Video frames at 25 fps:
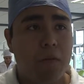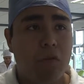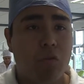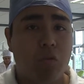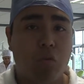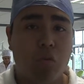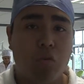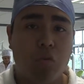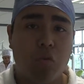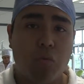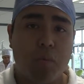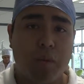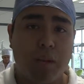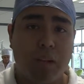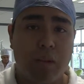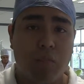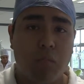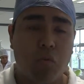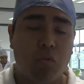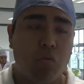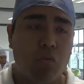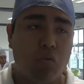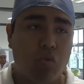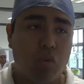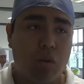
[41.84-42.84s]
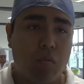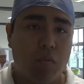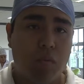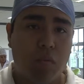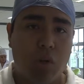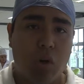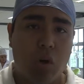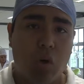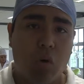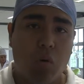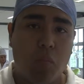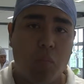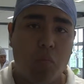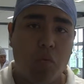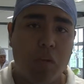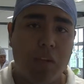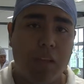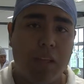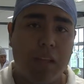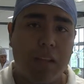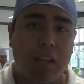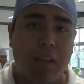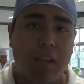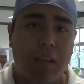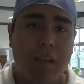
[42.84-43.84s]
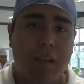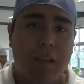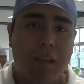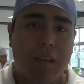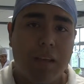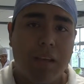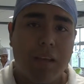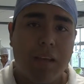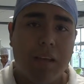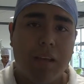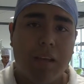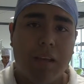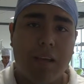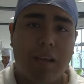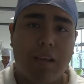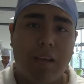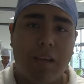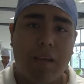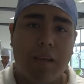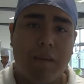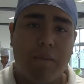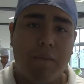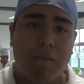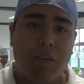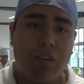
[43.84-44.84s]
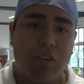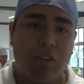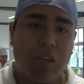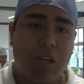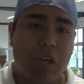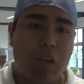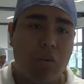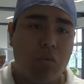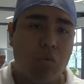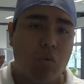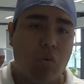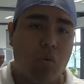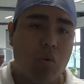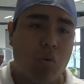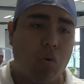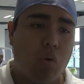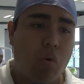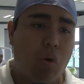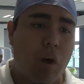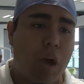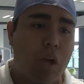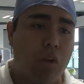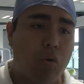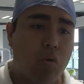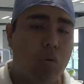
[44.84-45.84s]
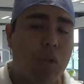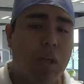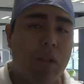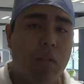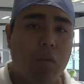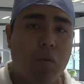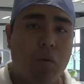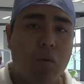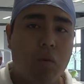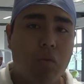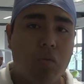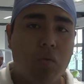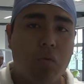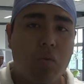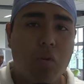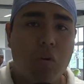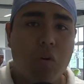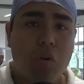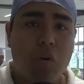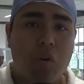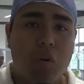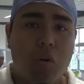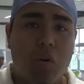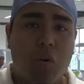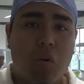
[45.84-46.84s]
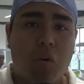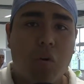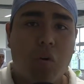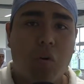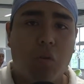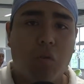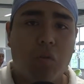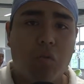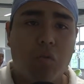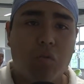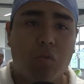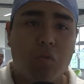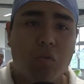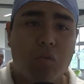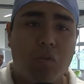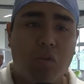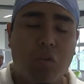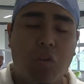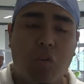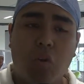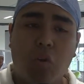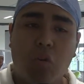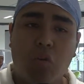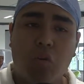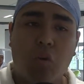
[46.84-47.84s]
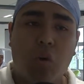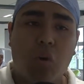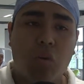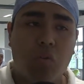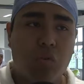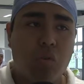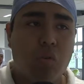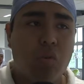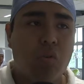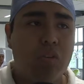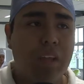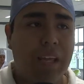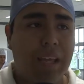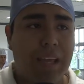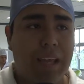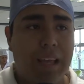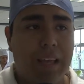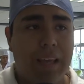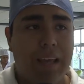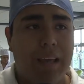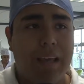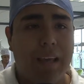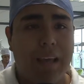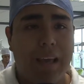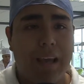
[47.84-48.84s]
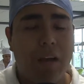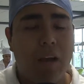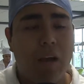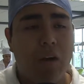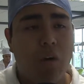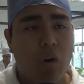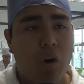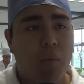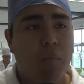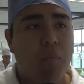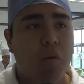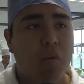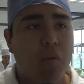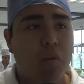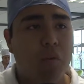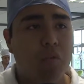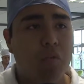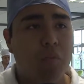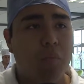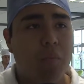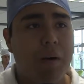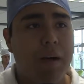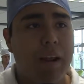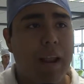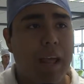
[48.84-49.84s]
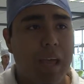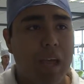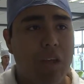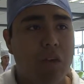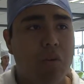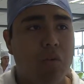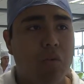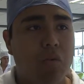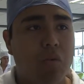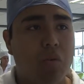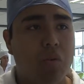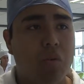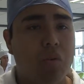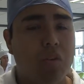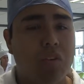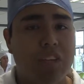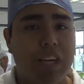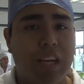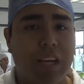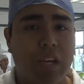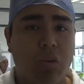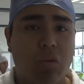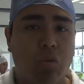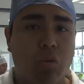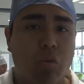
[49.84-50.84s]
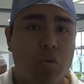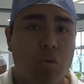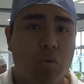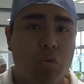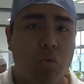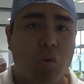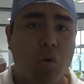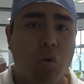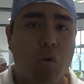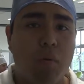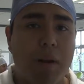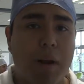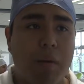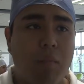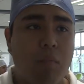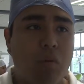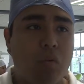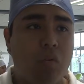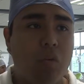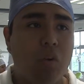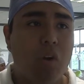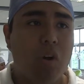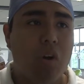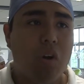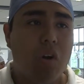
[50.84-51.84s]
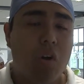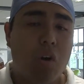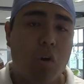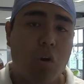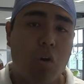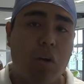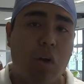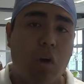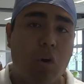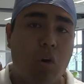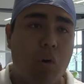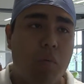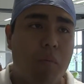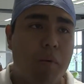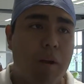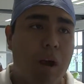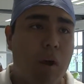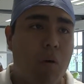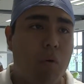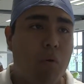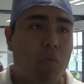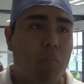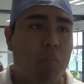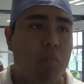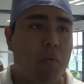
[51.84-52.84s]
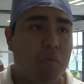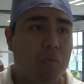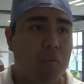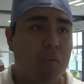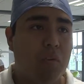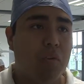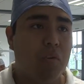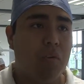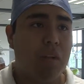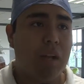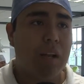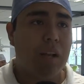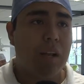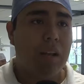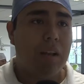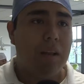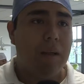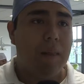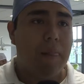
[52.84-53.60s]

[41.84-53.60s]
Nosotros brindamos un servicio a la comunidad, eh, en este caso ayudándolos con los costos eh, cómodos para ellos, ya que nosotros no cobramos lo que cobra un profesional